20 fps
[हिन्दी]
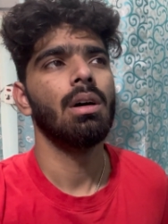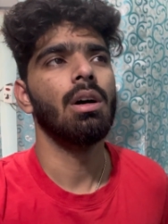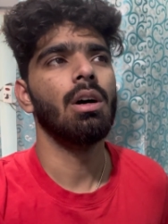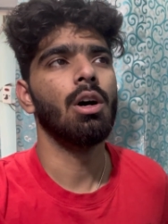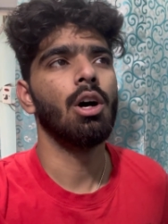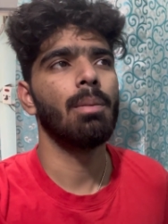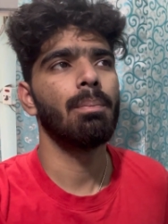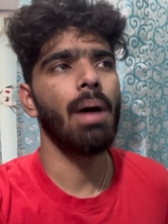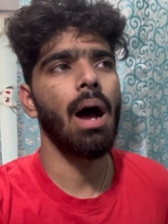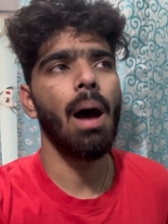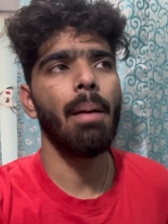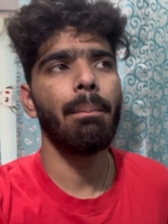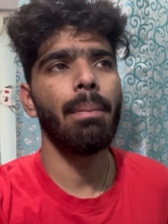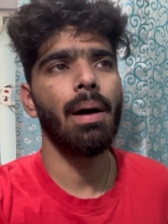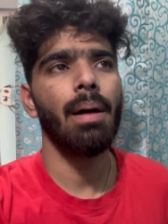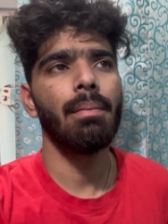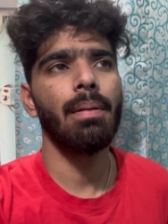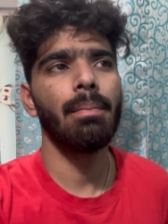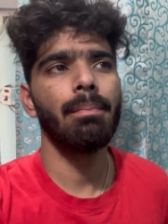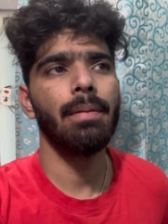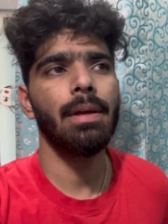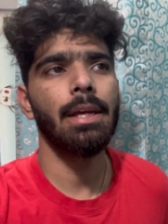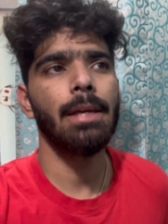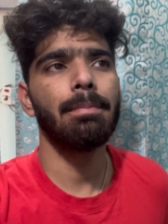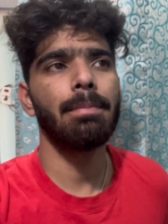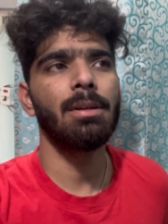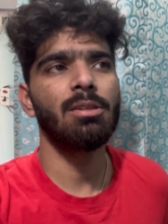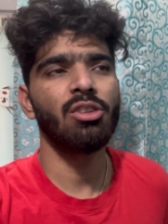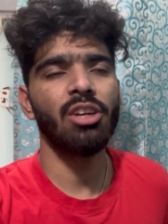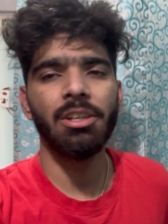और पापा मम्मी की
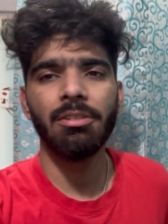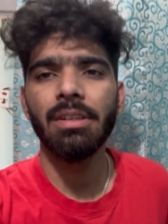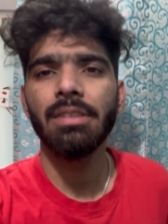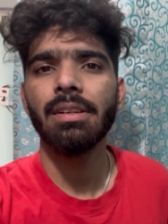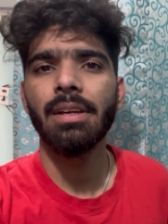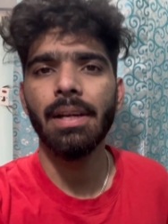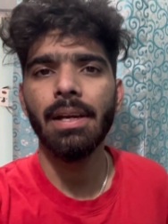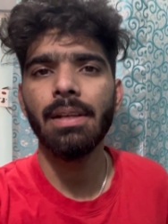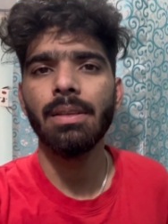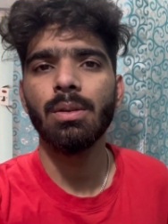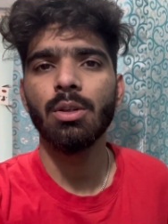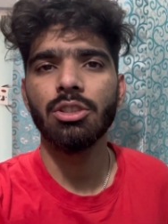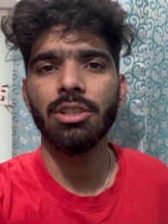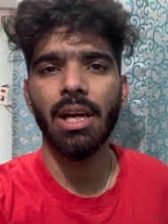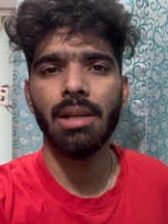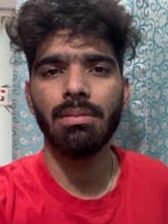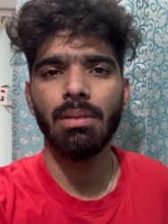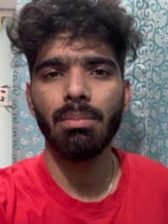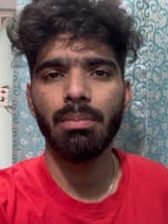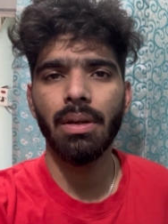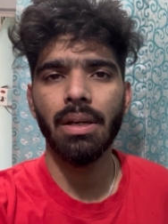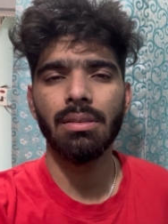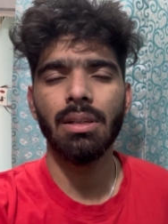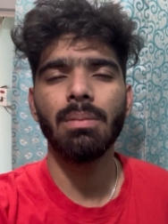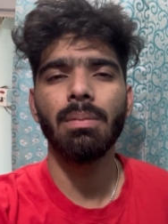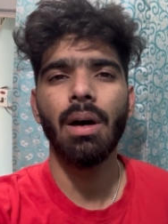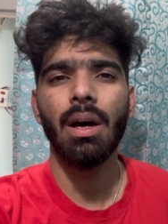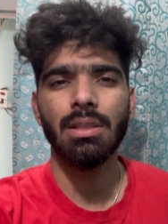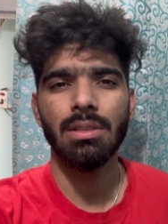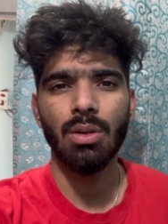परसों एनिवर्सरी है तो शायद मम्मी के
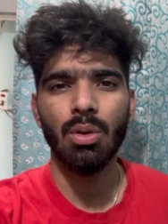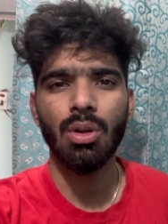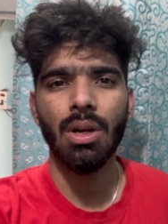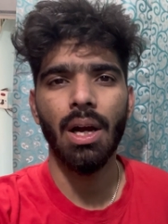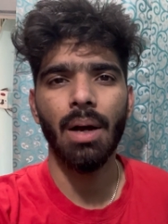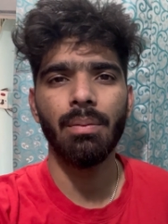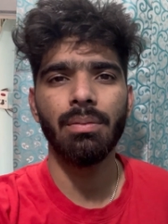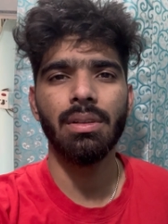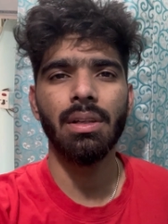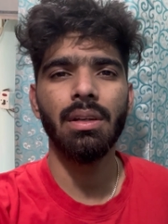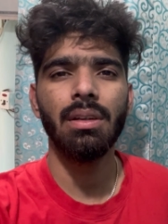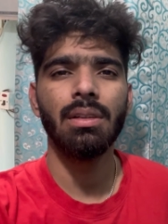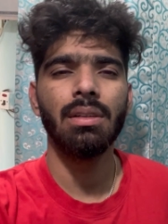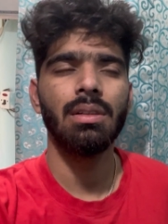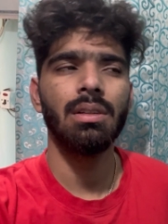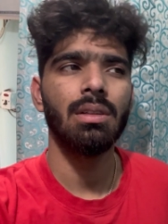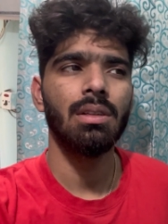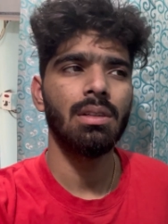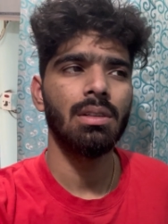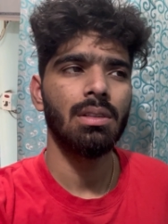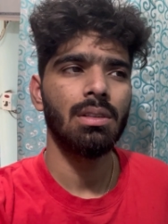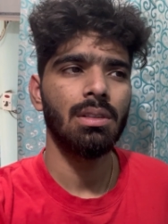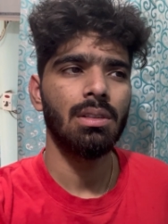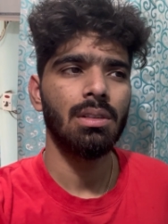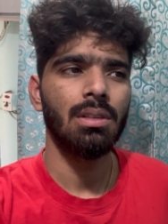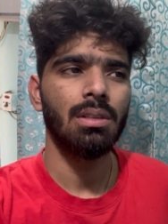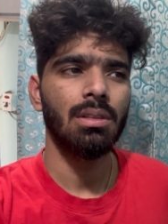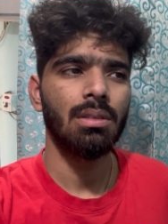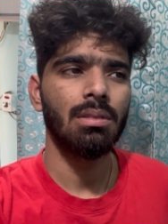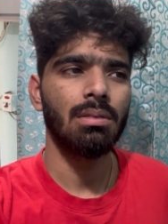साथ बाहर जाऊँ काम से
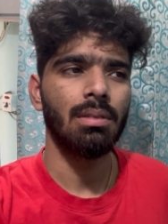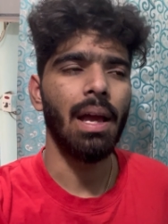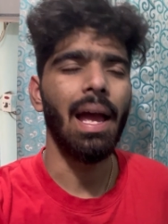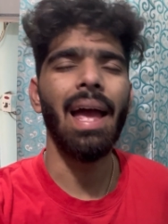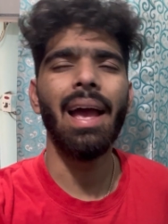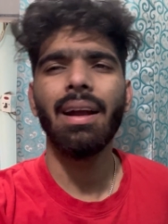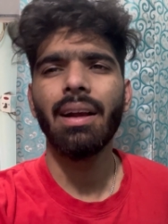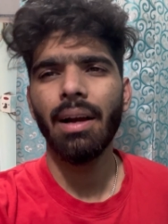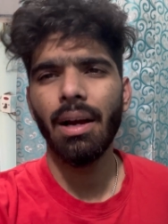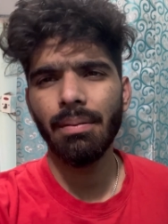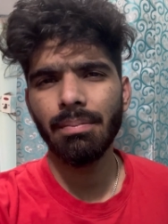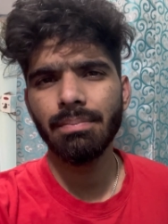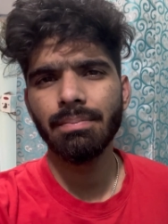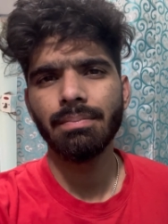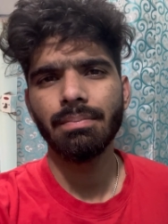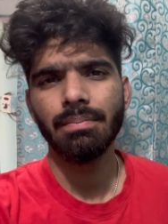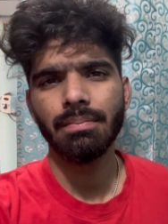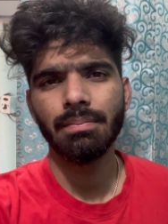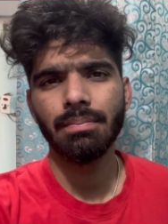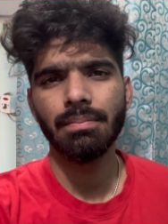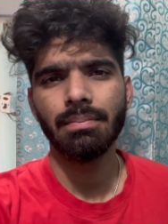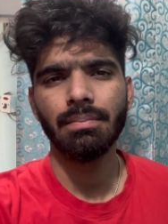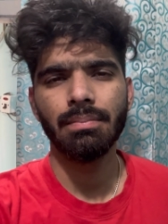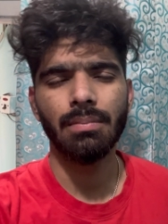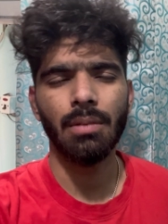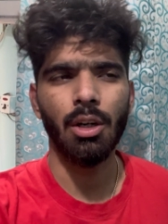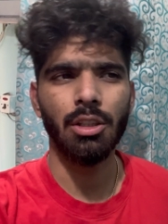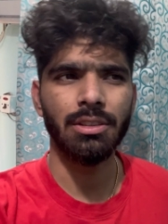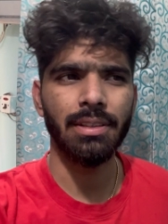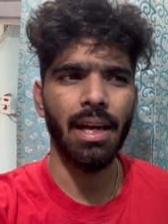है काम
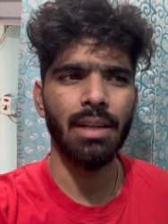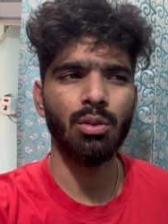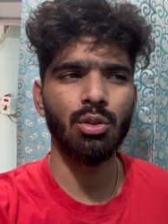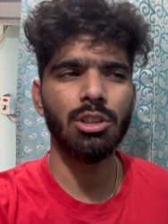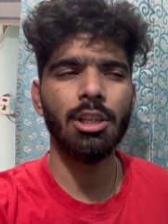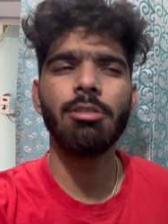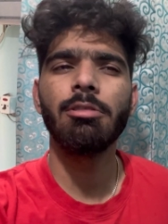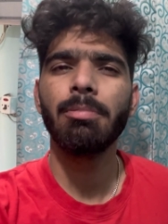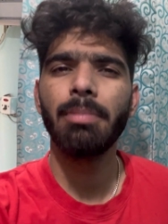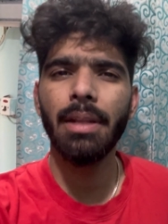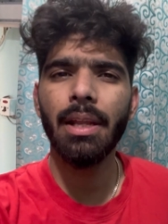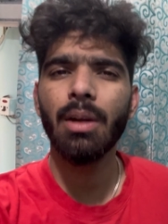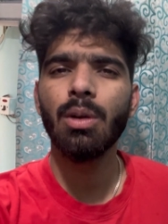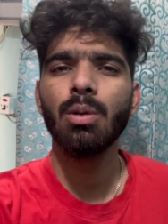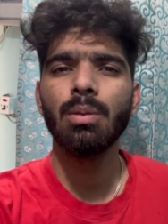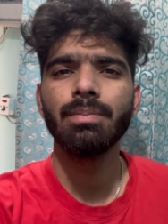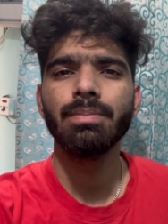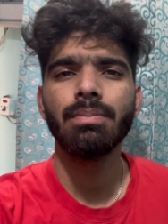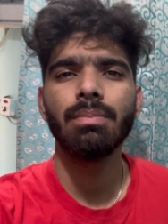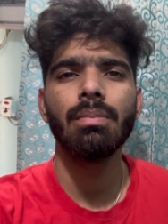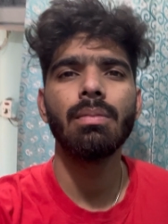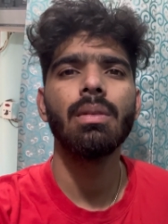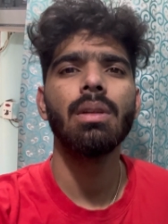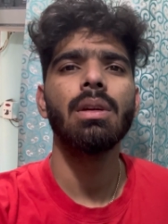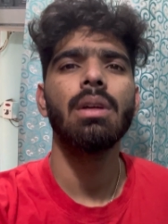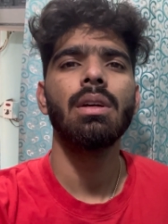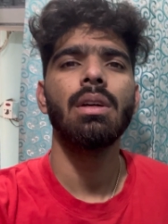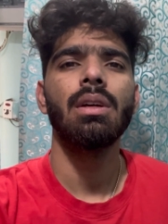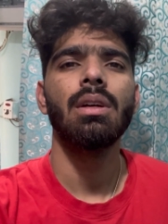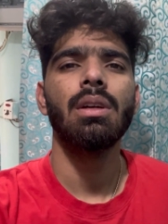और शायद कुछ गिफ्ट भी देखूँ
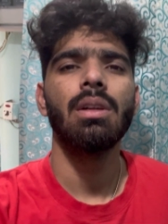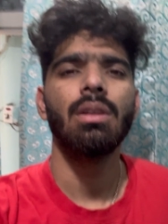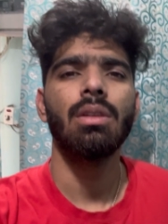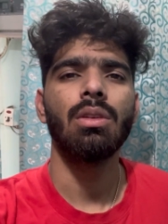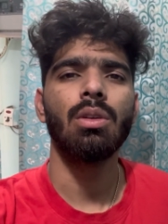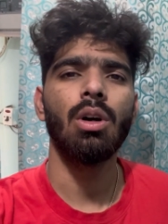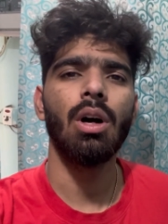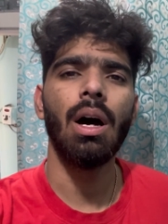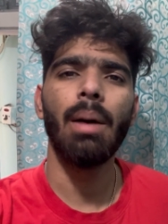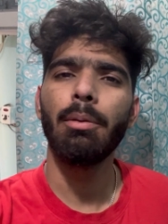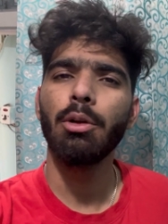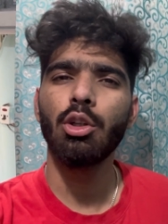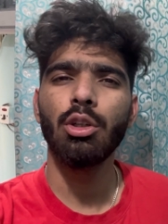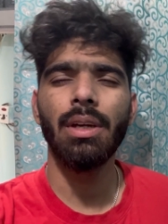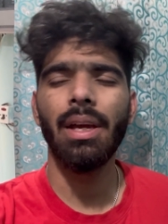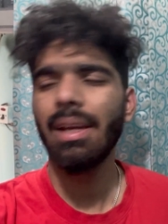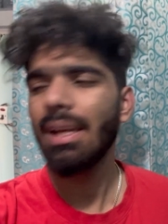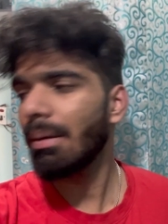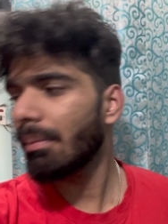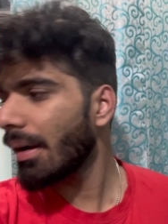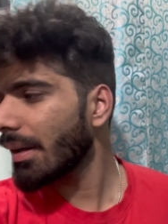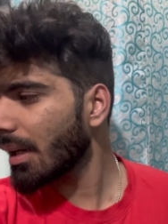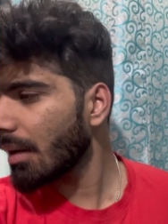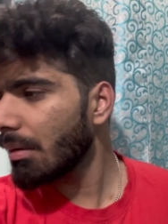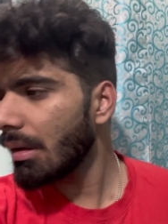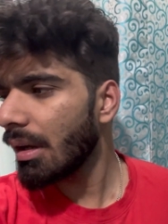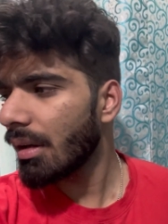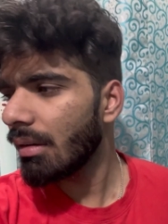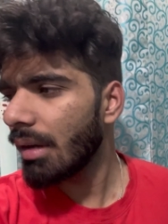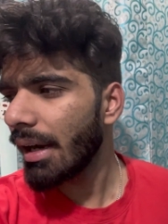तो हाँ भी तो यही है बाकी
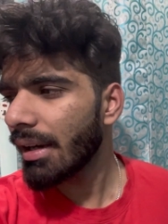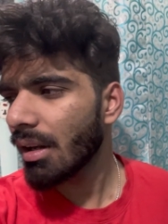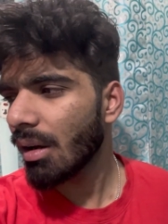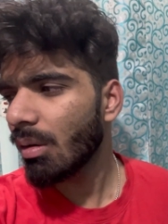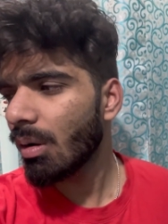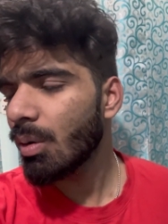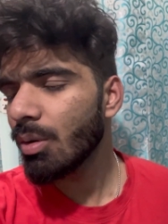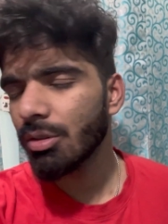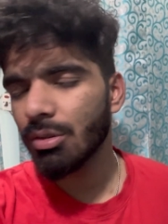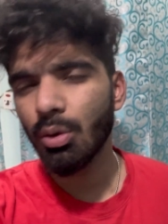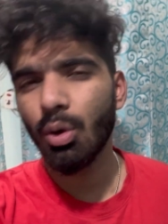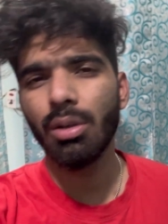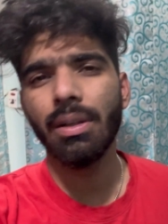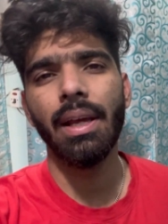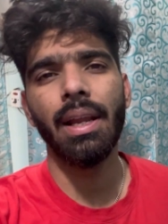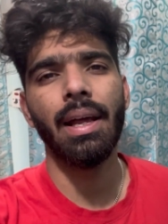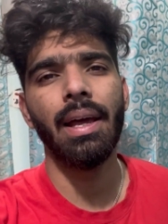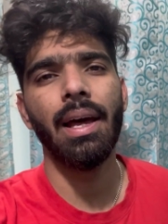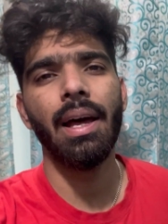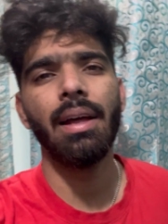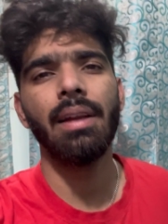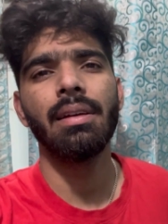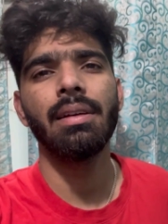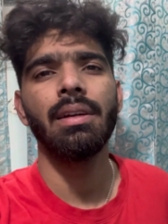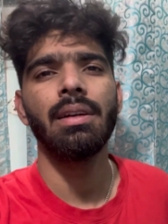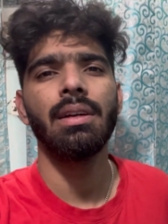मैं लेटा हुआ हूँ सो नहीं रहा यार